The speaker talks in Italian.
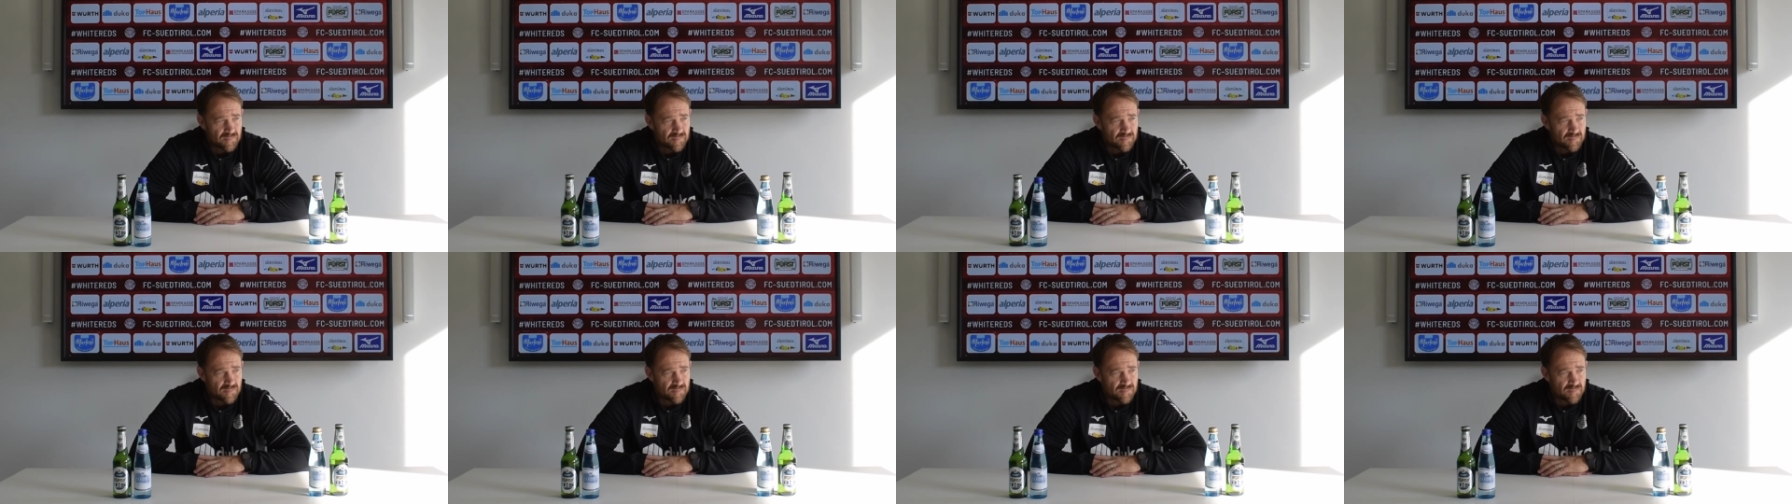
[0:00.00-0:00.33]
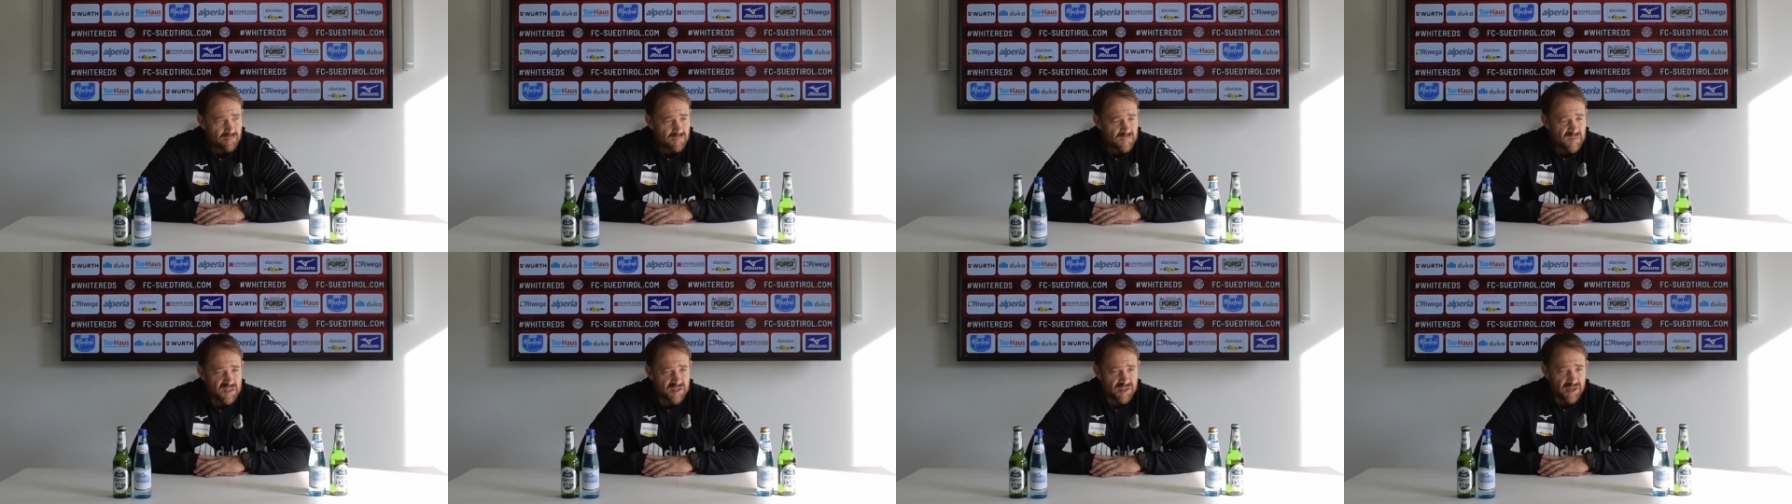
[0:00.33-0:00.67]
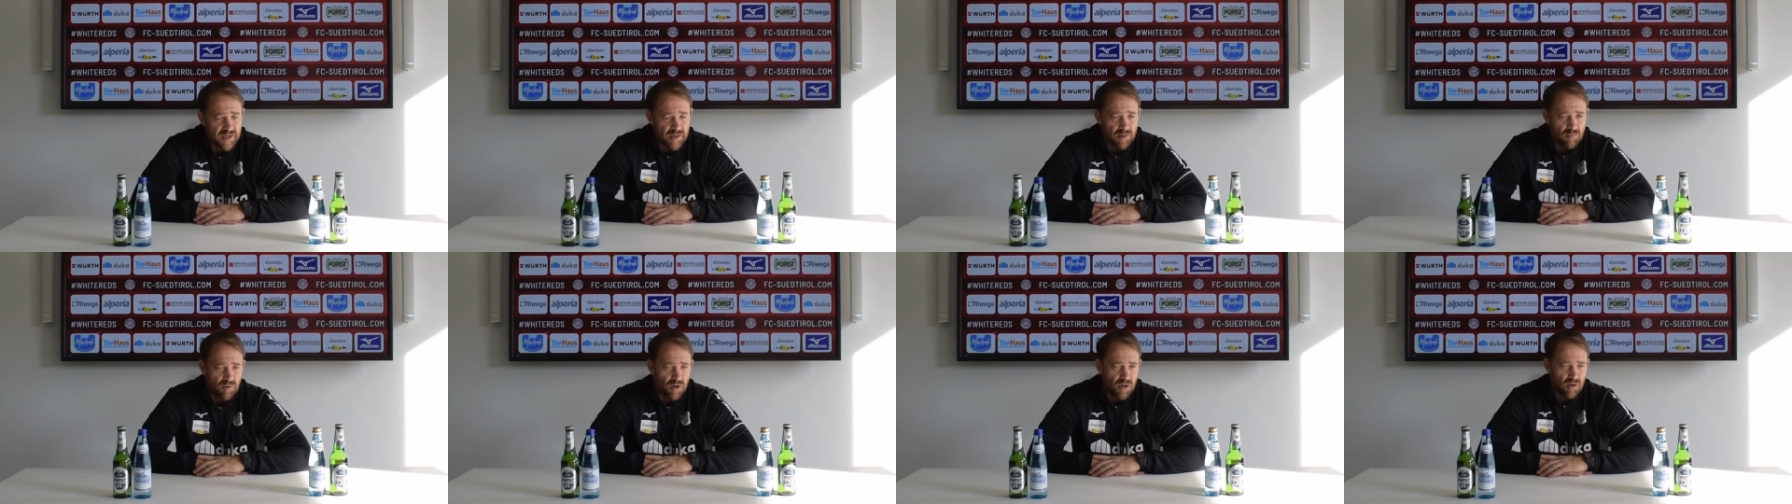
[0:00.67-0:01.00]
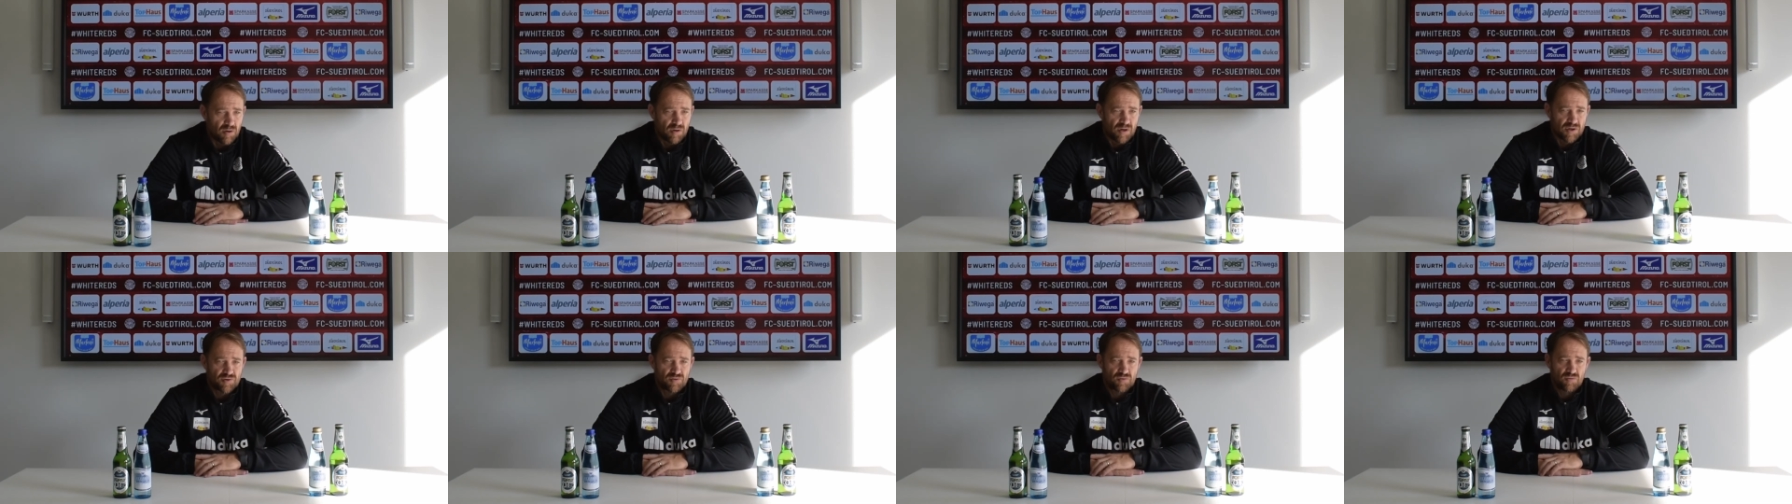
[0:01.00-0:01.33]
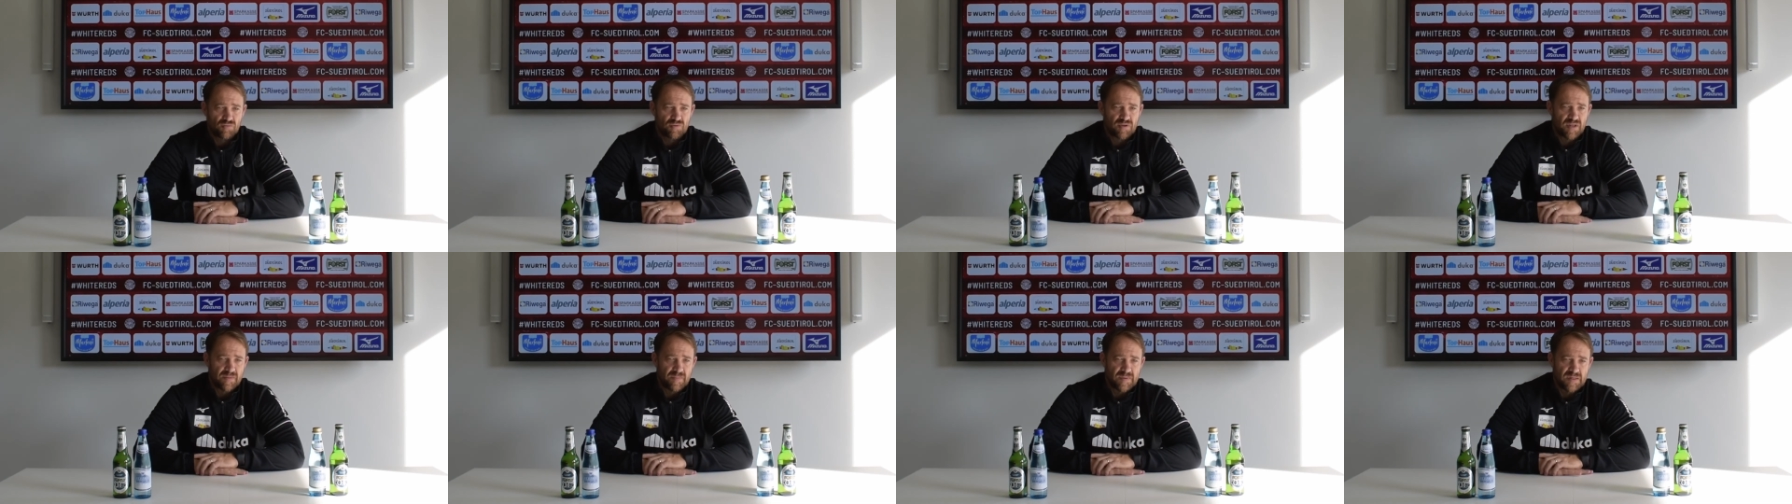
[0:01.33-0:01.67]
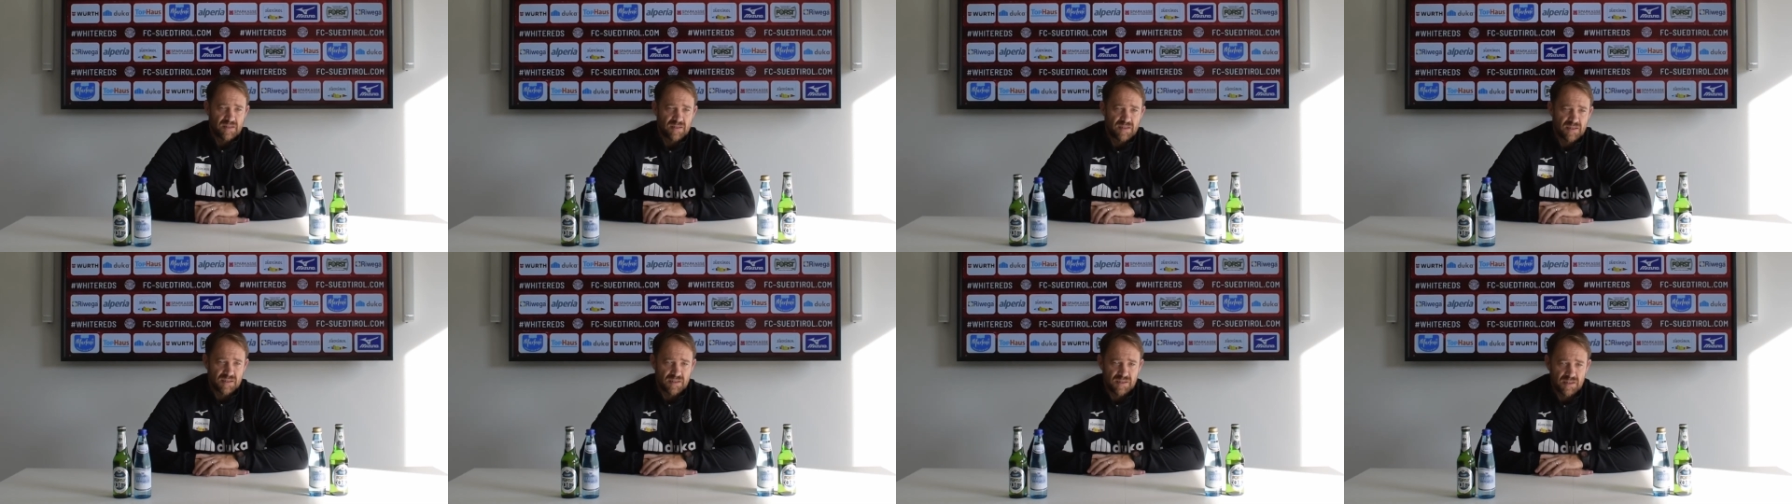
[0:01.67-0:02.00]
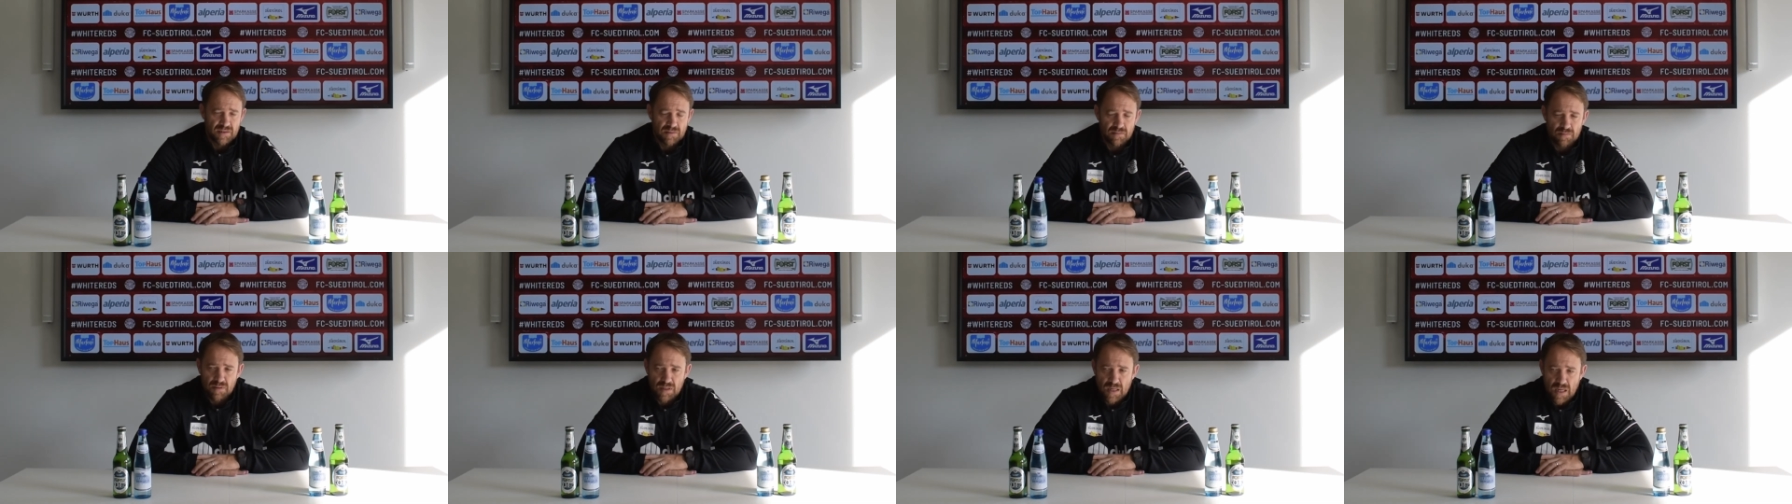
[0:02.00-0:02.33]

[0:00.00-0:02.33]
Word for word: vista. Sì, quello assolutamente sì.